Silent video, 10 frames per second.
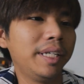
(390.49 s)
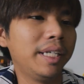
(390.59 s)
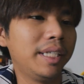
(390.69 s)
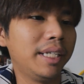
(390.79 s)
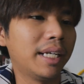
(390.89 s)
รี
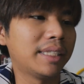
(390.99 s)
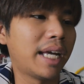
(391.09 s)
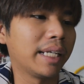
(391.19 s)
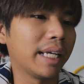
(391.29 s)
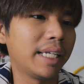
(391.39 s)
ส์ที่อา
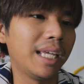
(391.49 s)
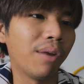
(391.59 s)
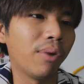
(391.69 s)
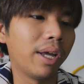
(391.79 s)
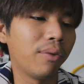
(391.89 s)
จารย์แกเขีย
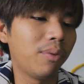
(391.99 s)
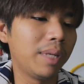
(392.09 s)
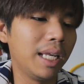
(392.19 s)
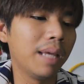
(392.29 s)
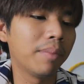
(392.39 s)
นไว้ว่า
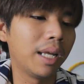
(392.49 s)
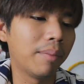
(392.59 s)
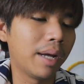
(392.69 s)
มีเล่มอะไร